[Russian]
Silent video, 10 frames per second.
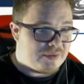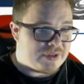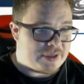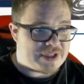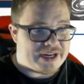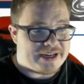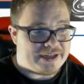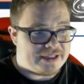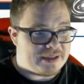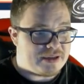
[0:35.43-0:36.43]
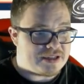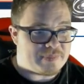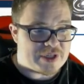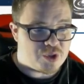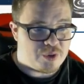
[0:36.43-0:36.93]
Flame Strike это
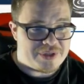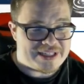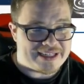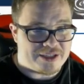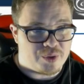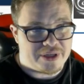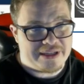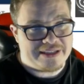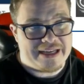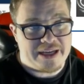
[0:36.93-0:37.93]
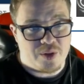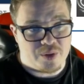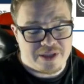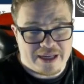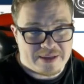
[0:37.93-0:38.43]
способность, которая
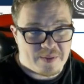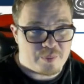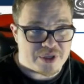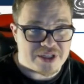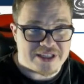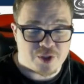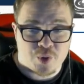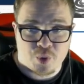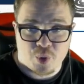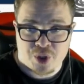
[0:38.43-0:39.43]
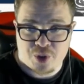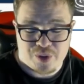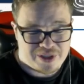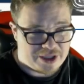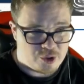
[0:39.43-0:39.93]
дает данному персонажу то, что
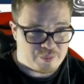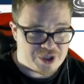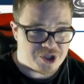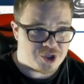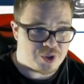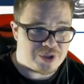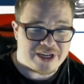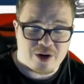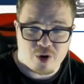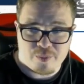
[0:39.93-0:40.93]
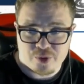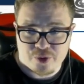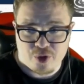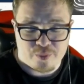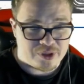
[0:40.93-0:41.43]
не дает почти что никакому
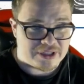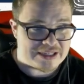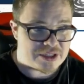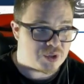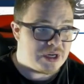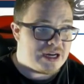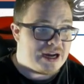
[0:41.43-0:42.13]
другому классу.